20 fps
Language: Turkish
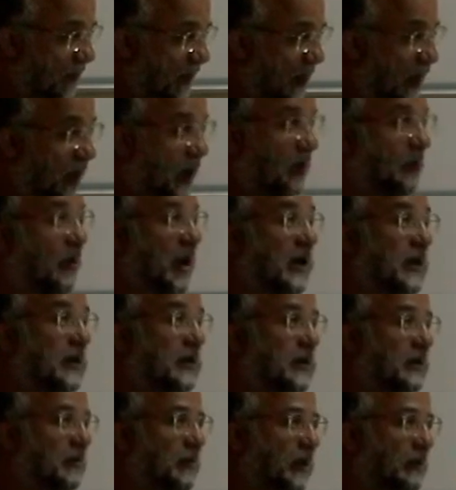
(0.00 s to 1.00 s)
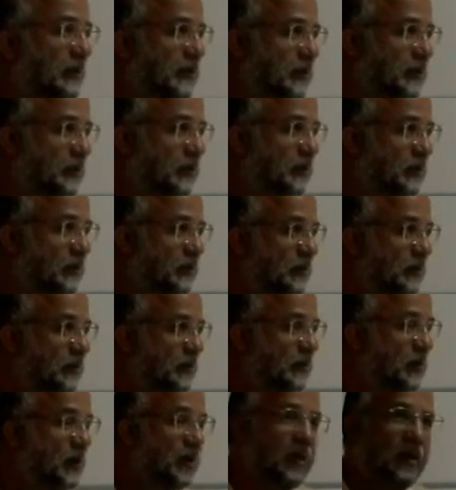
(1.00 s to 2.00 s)
İhmal edilmemiş.
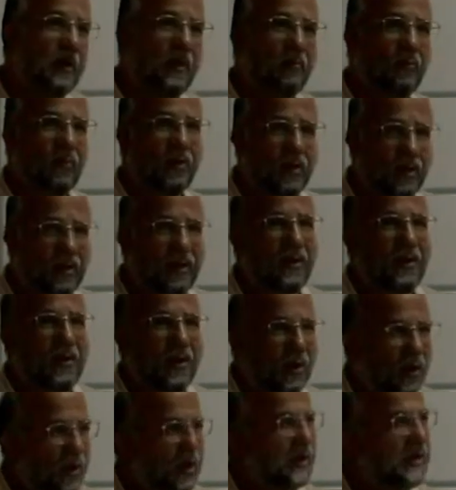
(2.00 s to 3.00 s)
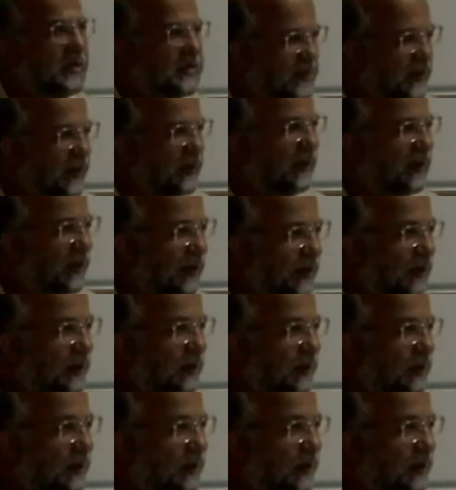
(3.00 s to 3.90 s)
Bu o insanların